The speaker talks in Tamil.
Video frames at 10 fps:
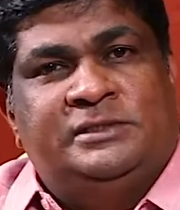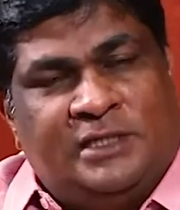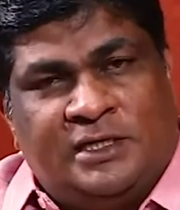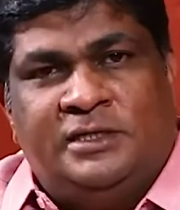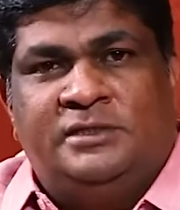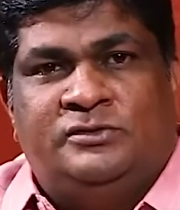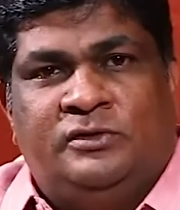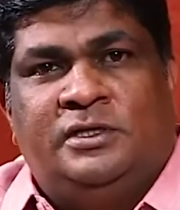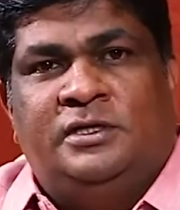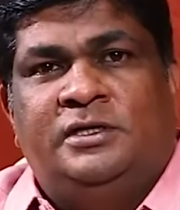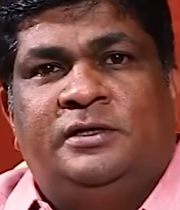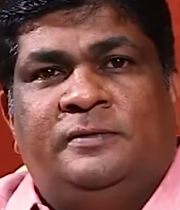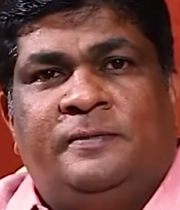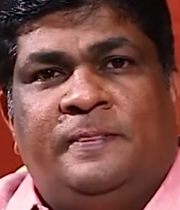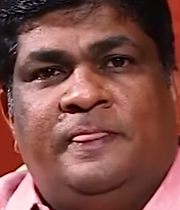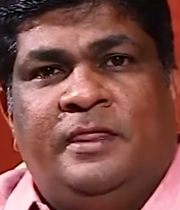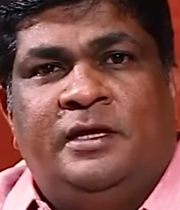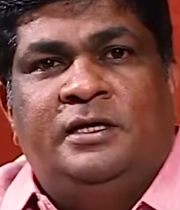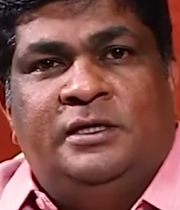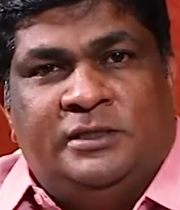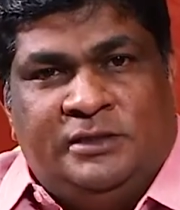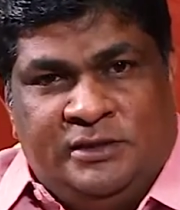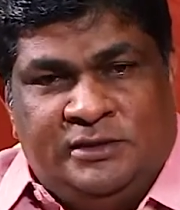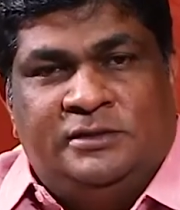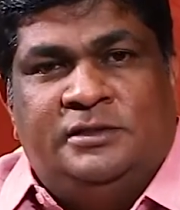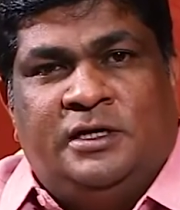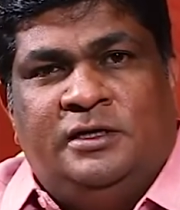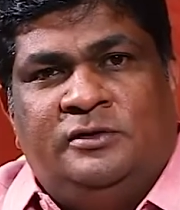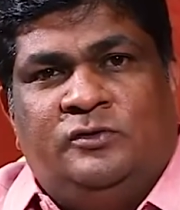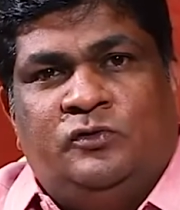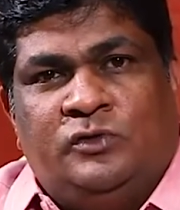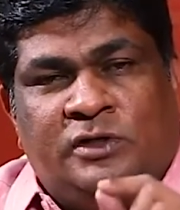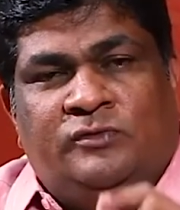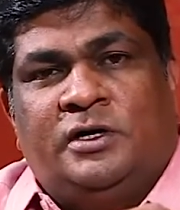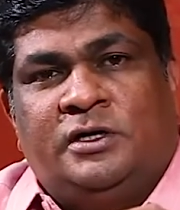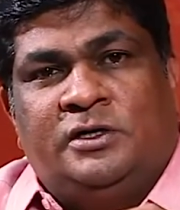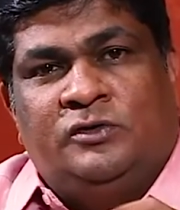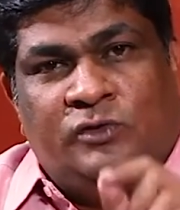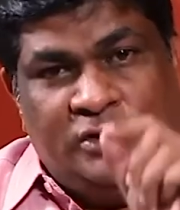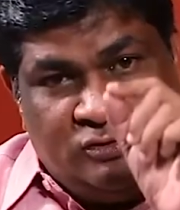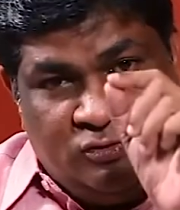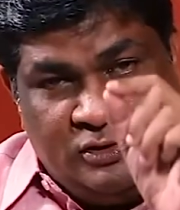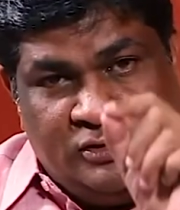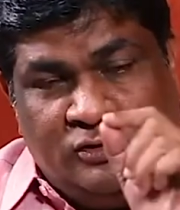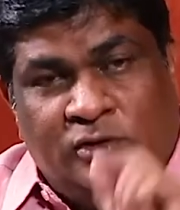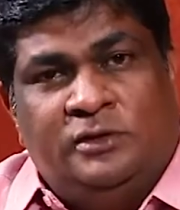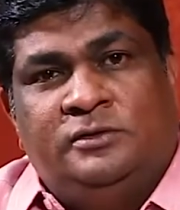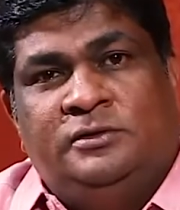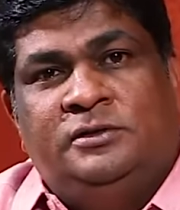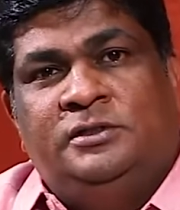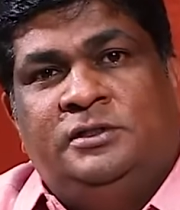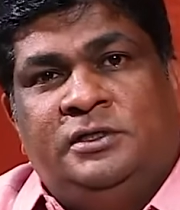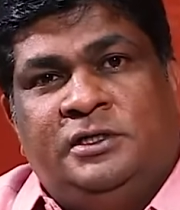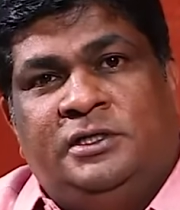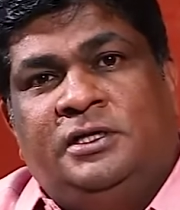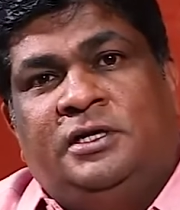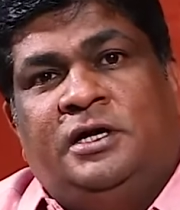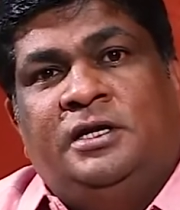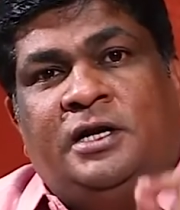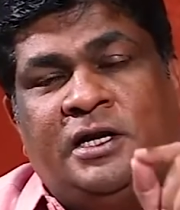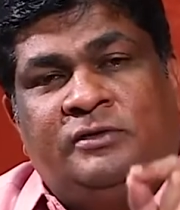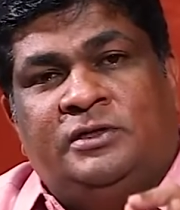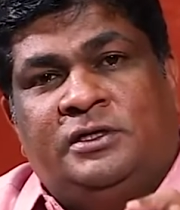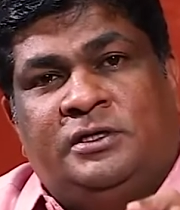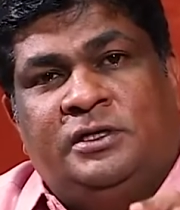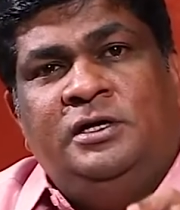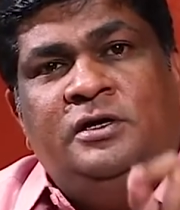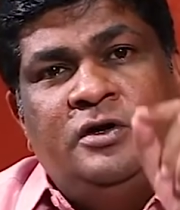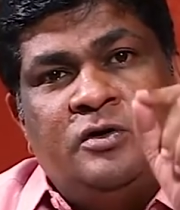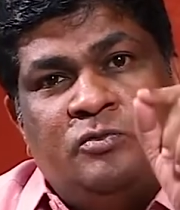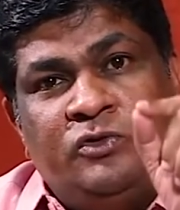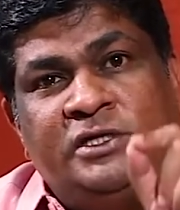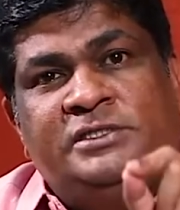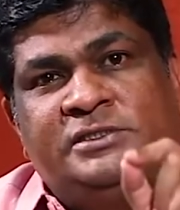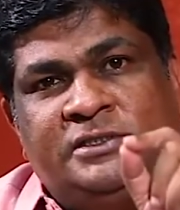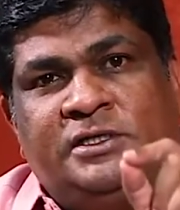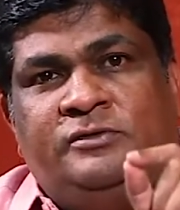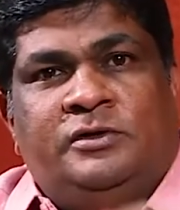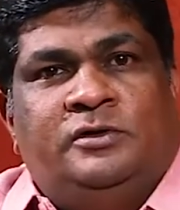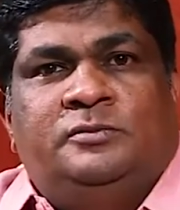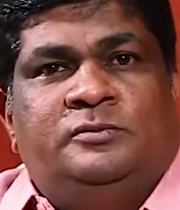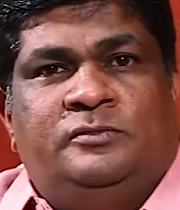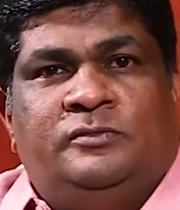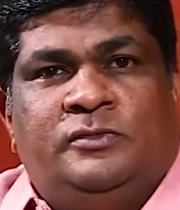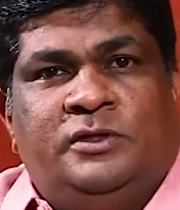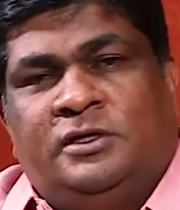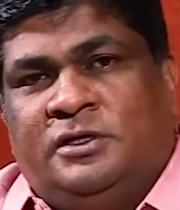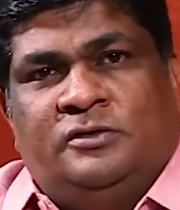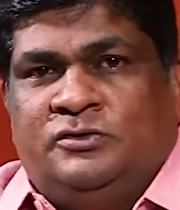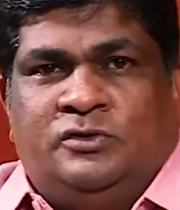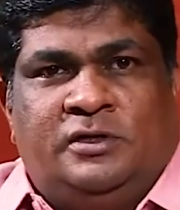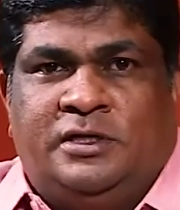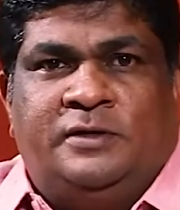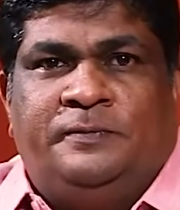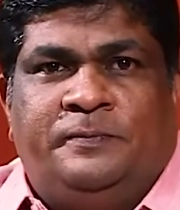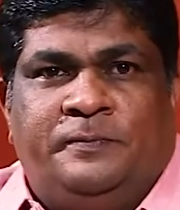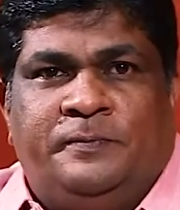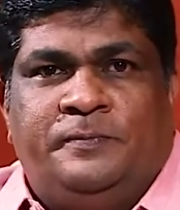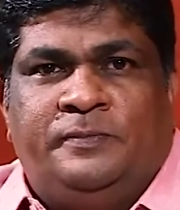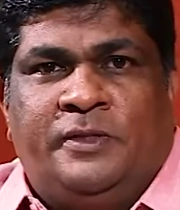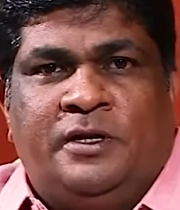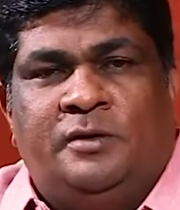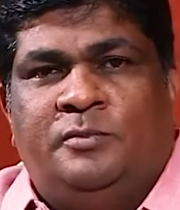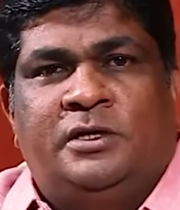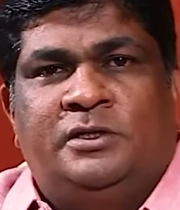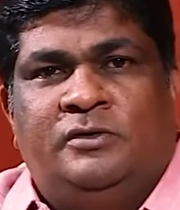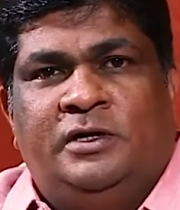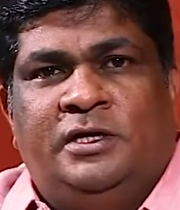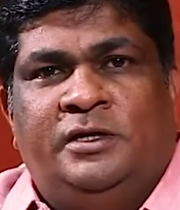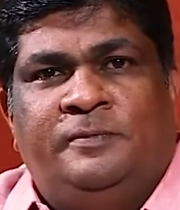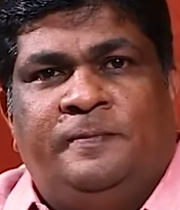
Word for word: சாக்ரட்டிஸ் சொல்கிறாரு இதுதான் உன்னுடைய வாழ்க்கையினுடைய குறிக்கோள் இதை தான் நீ அடைவதற்கு முயற்சி செய்ய வேண்டும் என்று அவர் சொல்கிறார் அன்பார்ந்தவர்களே